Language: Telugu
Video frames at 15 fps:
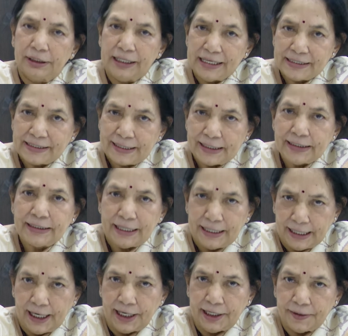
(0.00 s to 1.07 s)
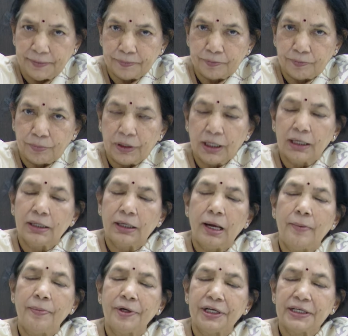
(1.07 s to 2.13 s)
టెస్ట్లు చేయాలి
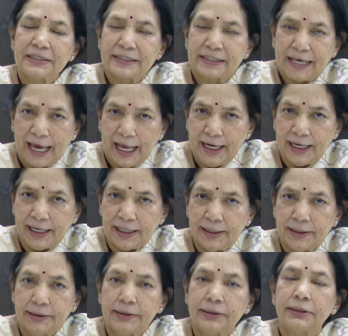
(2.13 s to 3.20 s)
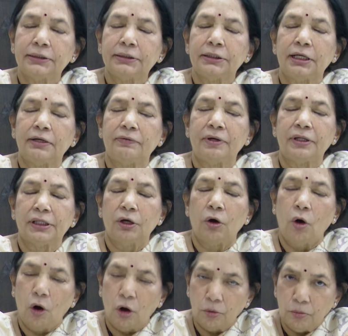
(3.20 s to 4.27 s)
కాబట్టి స్కానింగ్ తర్వాత
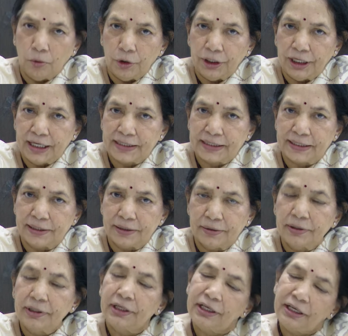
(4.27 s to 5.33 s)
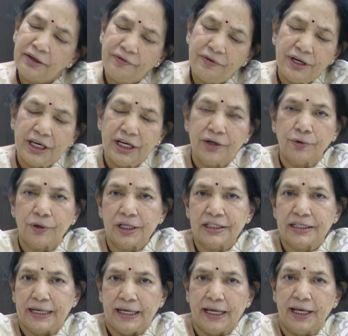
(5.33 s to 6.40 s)
హార్మోన్ టెస్ట్లు ఇవన్నీ కూడా
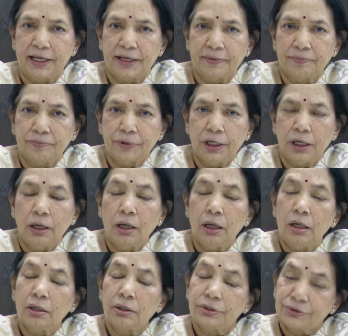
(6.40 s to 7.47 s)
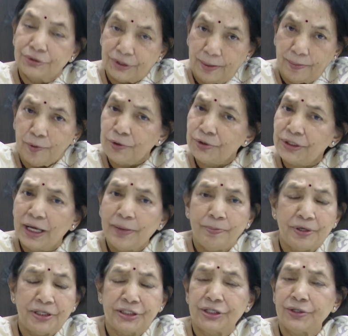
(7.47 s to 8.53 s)
చేయాలి సపోజ్ ఆ
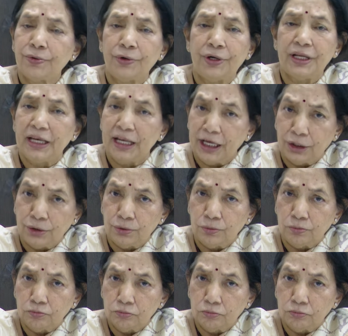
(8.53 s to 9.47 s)
పీసీఓడి లేదు